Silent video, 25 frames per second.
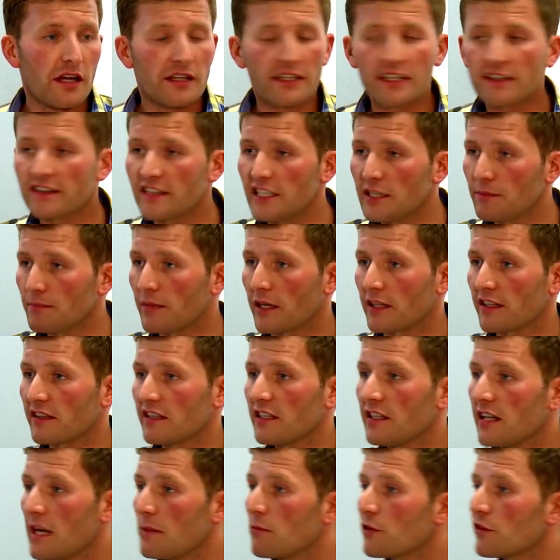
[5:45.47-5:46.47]
Das sieht man, das
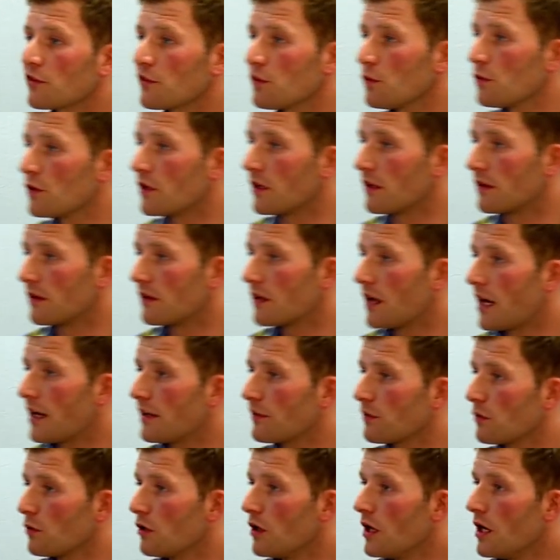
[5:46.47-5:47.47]
sind Emotionen,
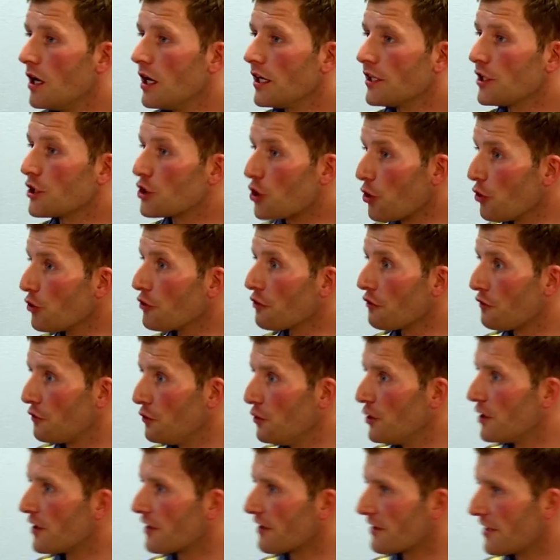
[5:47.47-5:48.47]
also die schönen
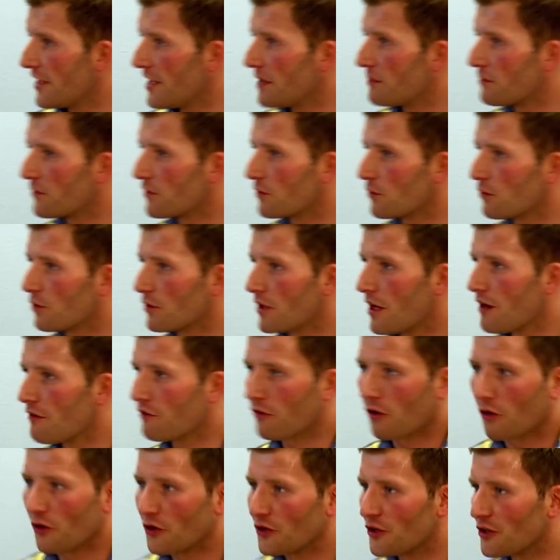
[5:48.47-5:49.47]
Gefühle des Lebens so, ja,
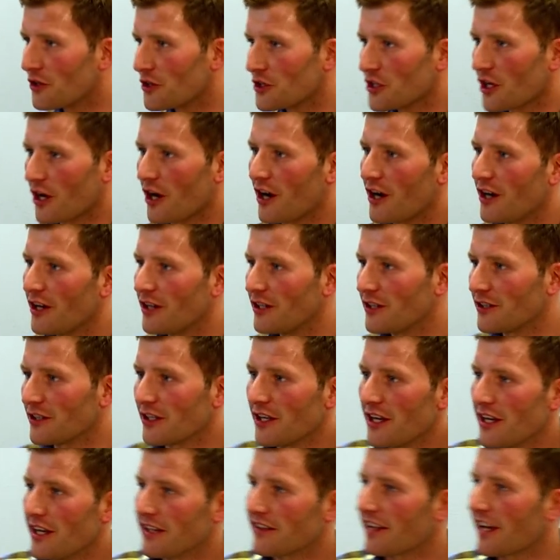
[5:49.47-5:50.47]
Freude,
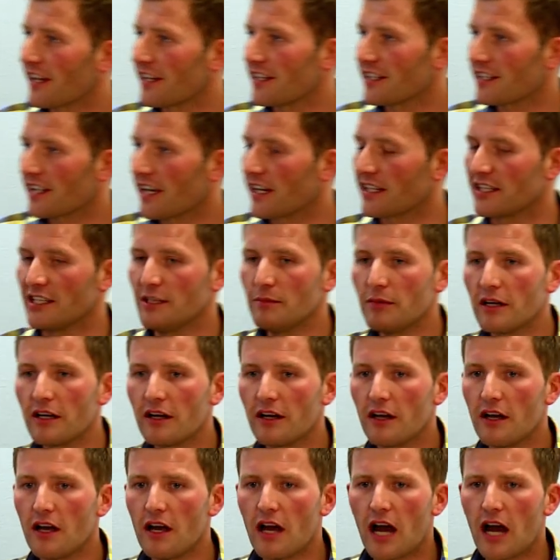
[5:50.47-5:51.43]
Strahlen, Zärtlichkeit, Liebe,